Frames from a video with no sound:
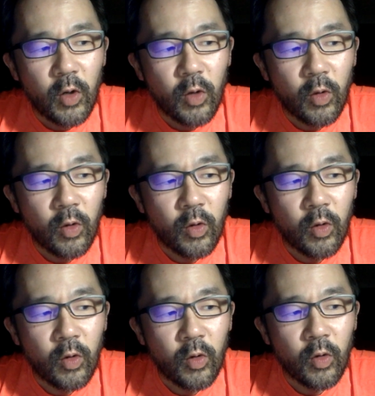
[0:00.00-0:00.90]

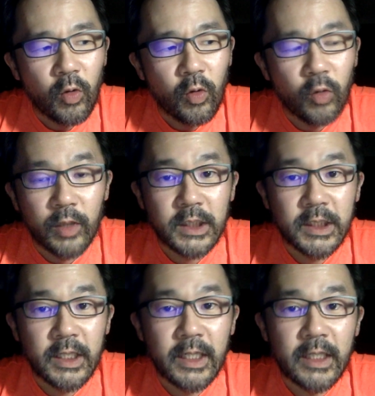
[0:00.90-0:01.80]
こな
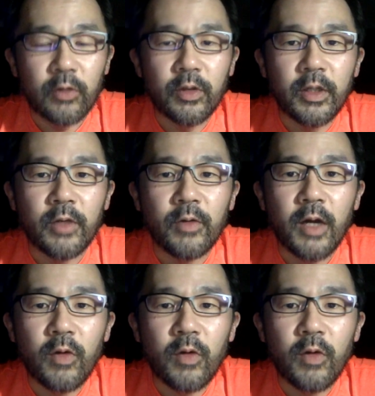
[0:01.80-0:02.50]
してきたっていうか